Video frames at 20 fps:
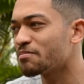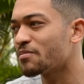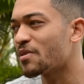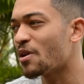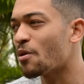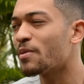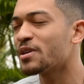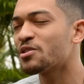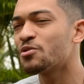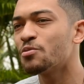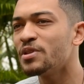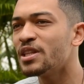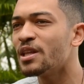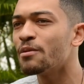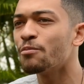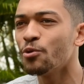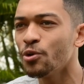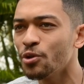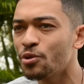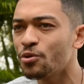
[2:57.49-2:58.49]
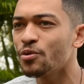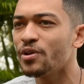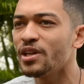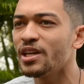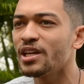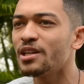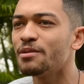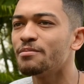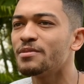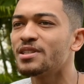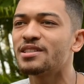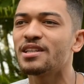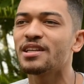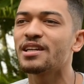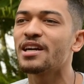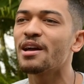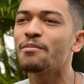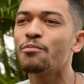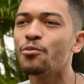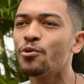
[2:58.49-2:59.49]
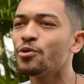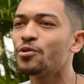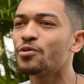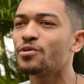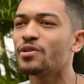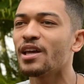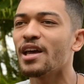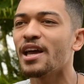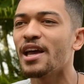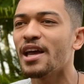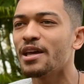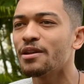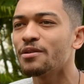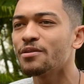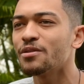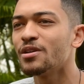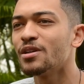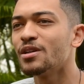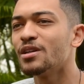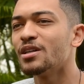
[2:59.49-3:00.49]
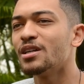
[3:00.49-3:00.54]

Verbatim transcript: é uma subida muito íngreme, que você ganha muito terreno